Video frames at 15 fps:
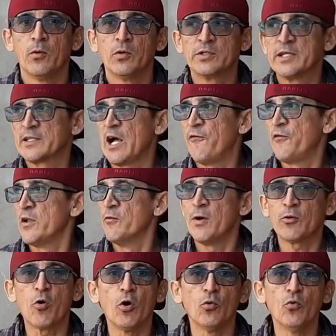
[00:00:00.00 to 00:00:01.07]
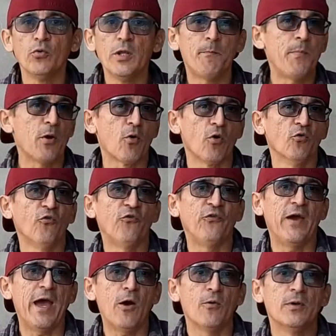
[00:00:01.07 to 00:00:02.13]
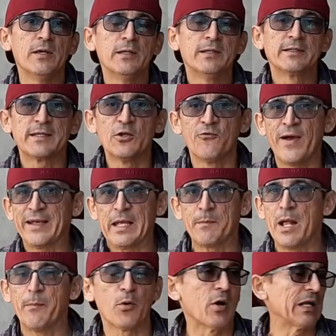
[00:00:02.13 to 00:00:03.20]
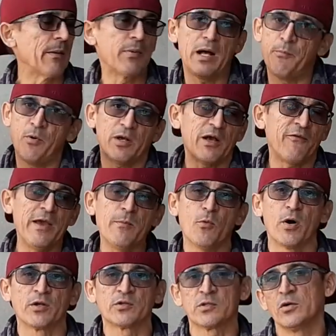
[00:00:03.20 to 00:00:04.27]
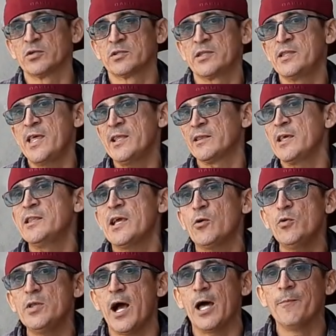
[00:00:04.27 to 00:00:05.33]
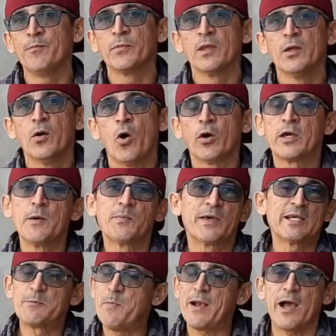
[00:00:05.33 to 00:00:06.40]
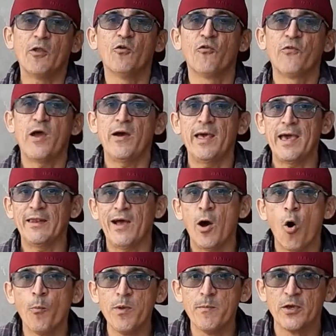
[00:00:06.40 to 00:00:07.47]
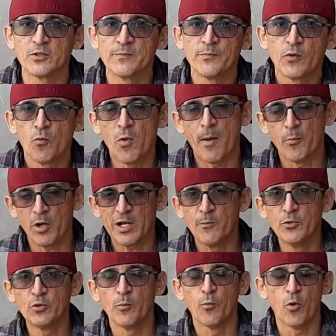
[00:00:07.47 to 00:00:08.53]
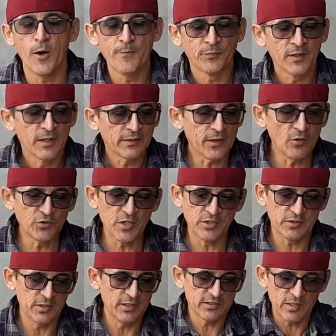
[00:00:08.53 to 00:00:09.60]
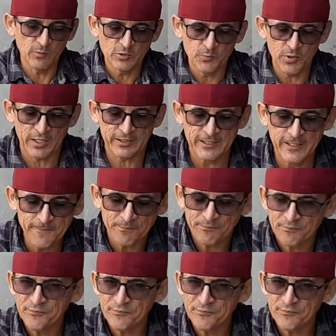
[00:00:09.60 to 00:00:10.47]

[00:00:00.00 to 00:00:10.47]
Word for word: Você está furando uma coluna, pegou no ferro, você não vai quebrar a broca, a broca vai embora. Então tem, que ter cuidado, ok? Porque se pegar no ferro, ela rompe mesmo. Uma broca muito boa. Então, gente, estamos por aqui.